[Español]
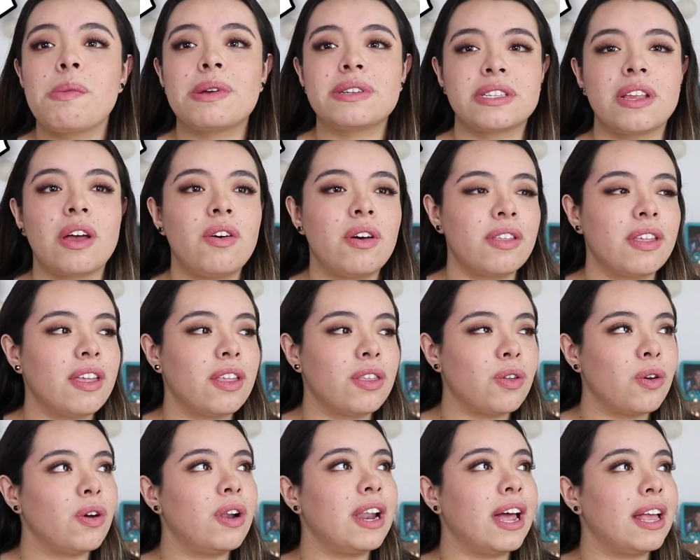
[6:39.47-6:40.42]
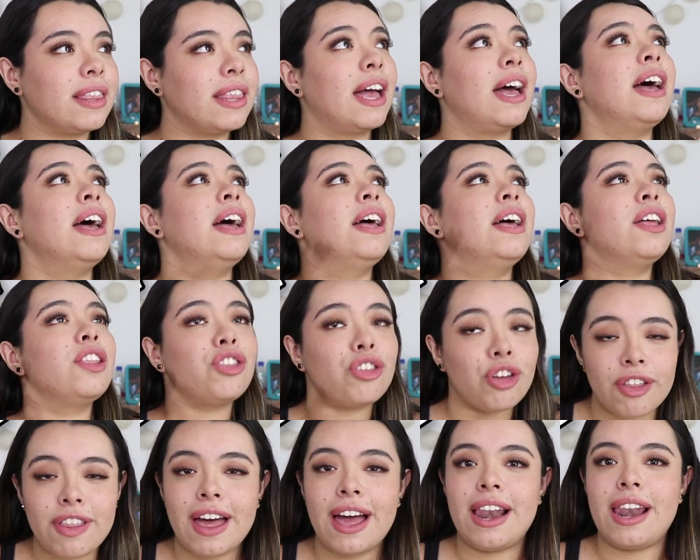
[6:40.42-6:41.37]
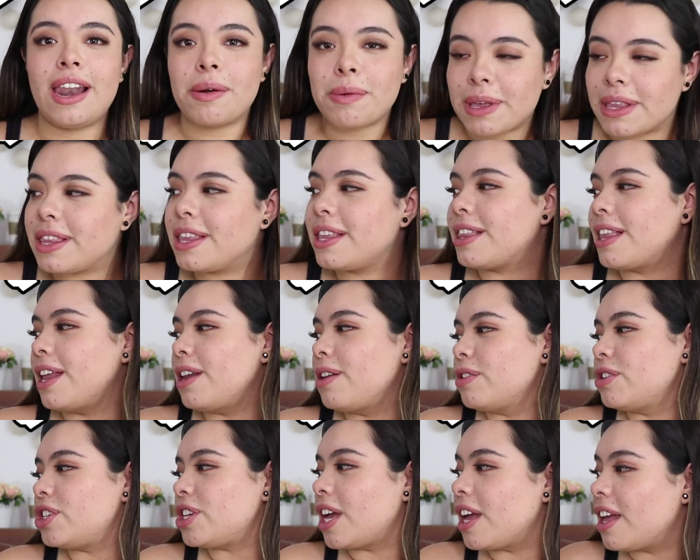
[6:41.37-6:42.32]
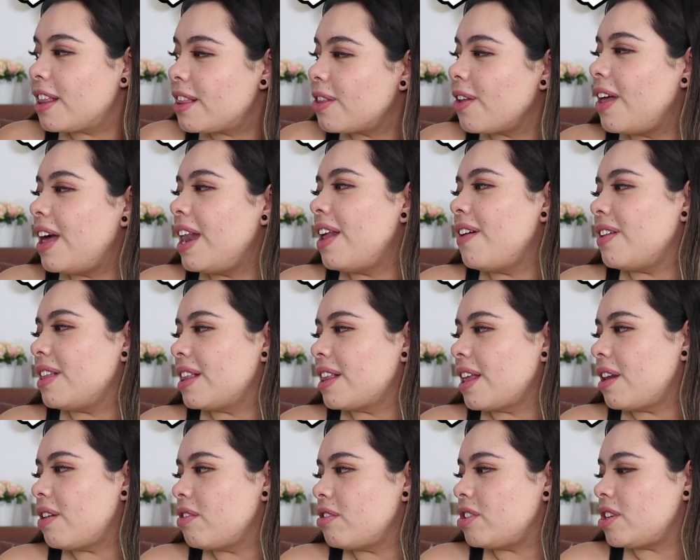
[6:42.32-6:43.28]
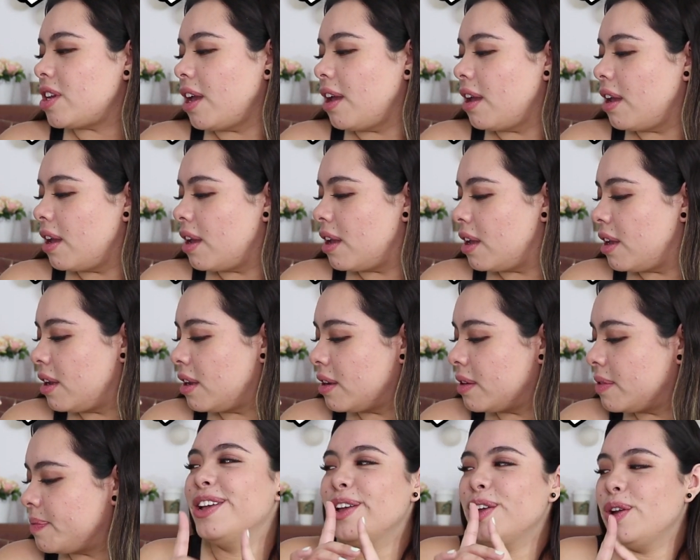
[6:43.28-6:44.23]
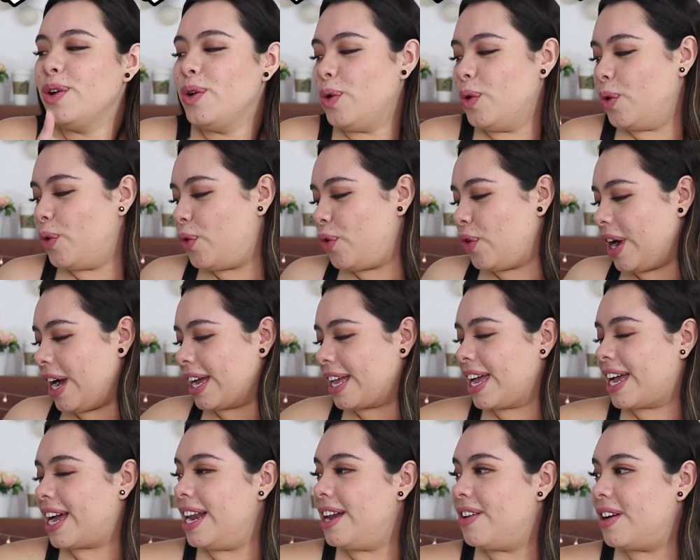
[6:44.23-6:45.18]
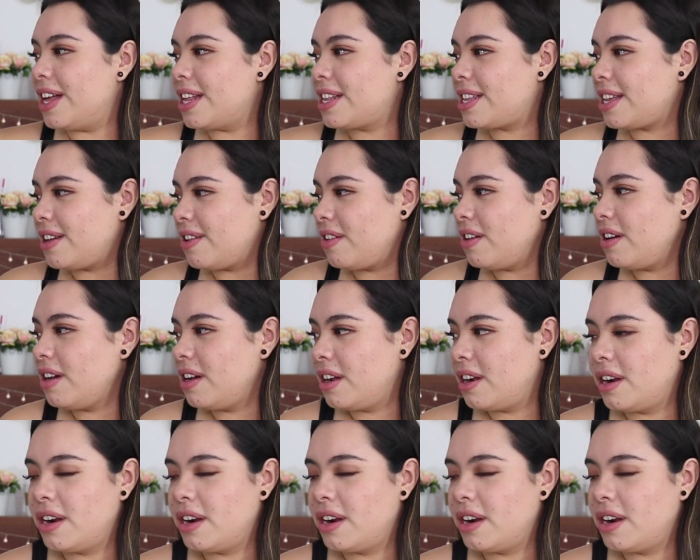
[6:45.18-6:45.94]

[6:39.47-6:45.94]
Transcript: me estaba dando lata toda la bendita noche. Toda la bendita noche. Uf, qué calor hace, ¿no?